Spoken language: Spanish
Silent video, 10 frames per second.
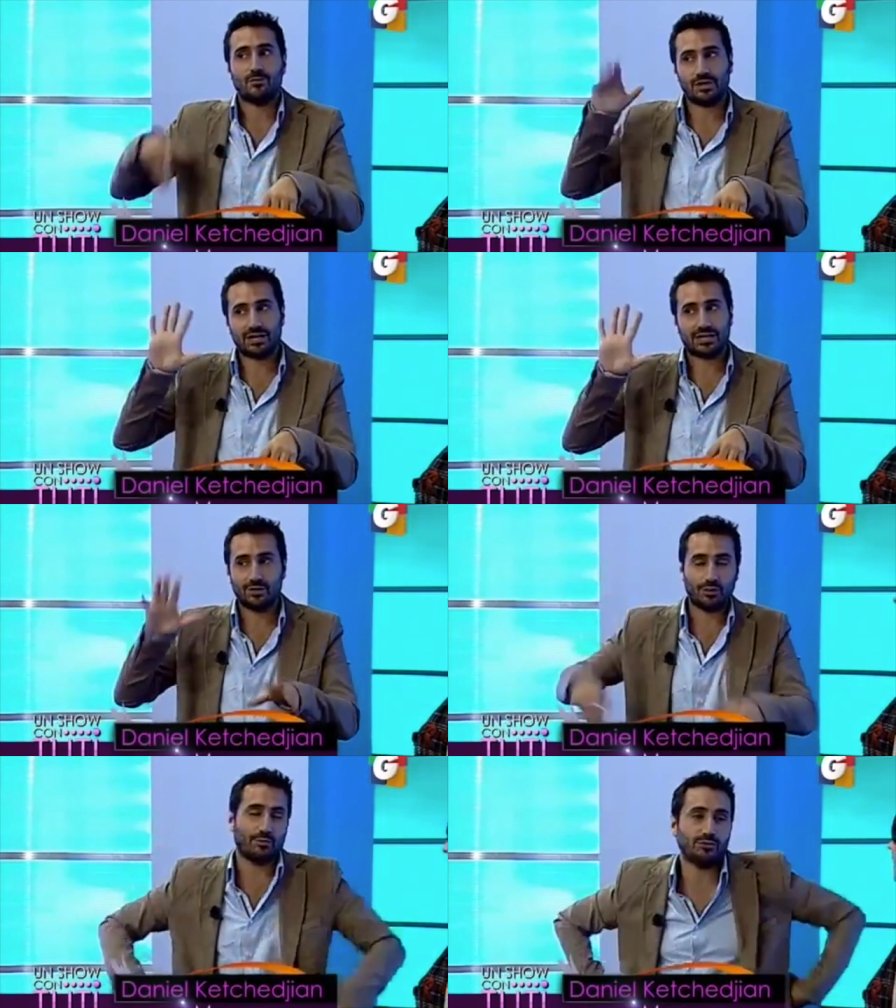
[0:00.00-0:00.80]
Voy a agarrar
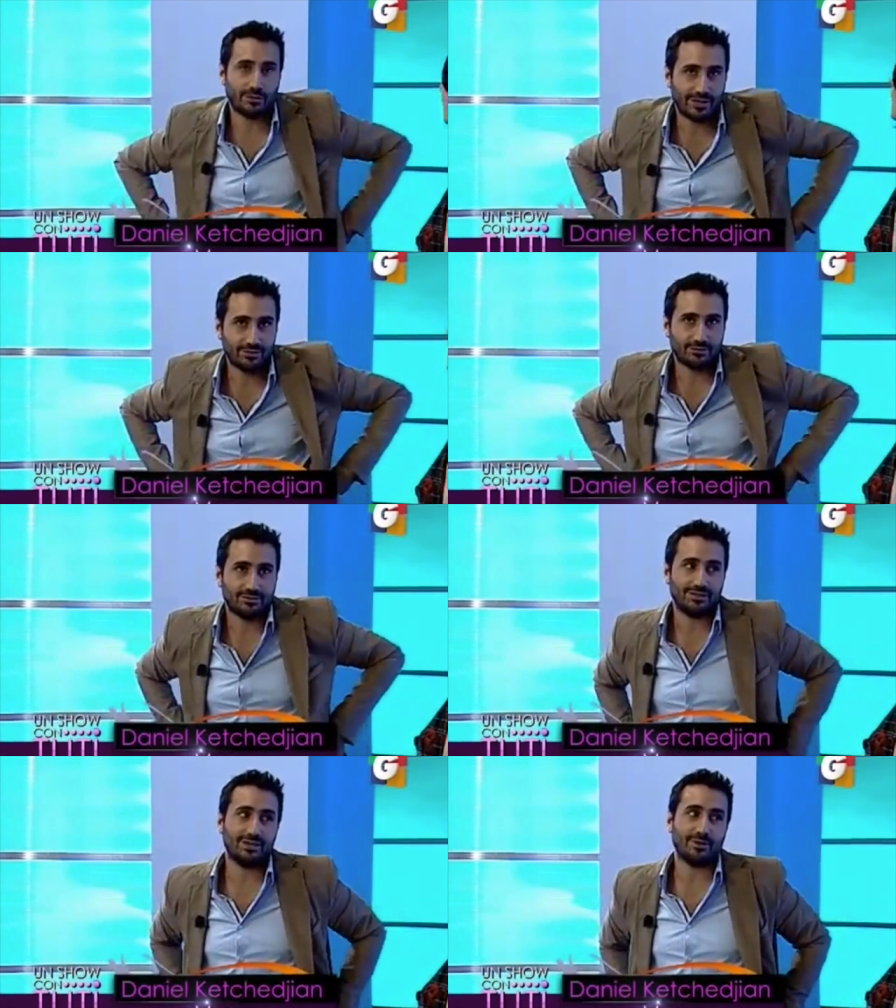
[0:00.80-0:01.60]
el huevo en una mano
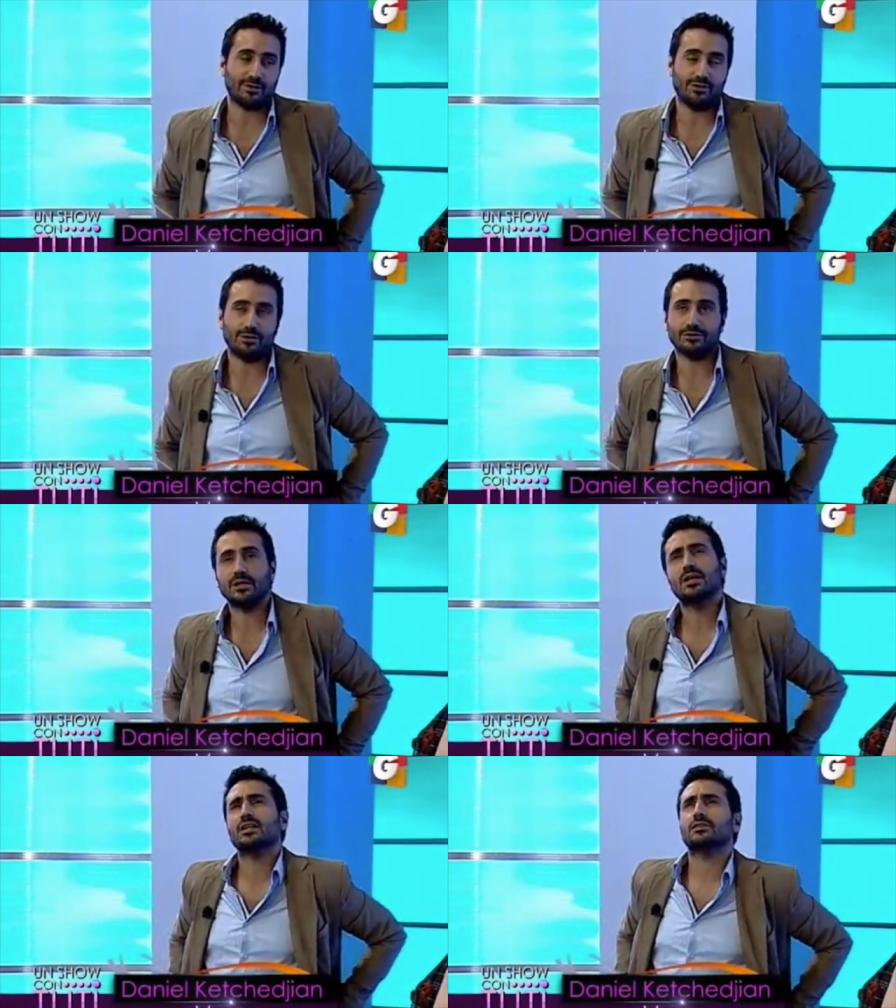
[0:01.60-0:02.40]
y el pañuelo en la otra.
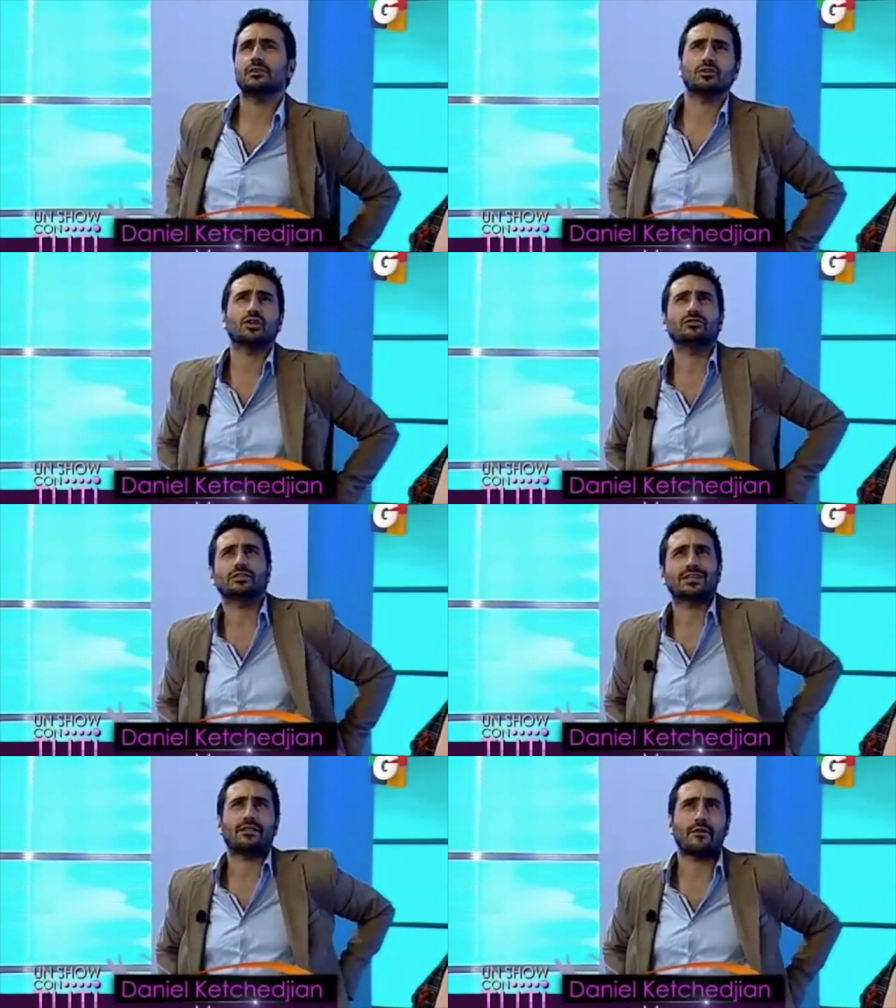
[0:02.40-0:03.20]
Entonces digo, ¿dónde está?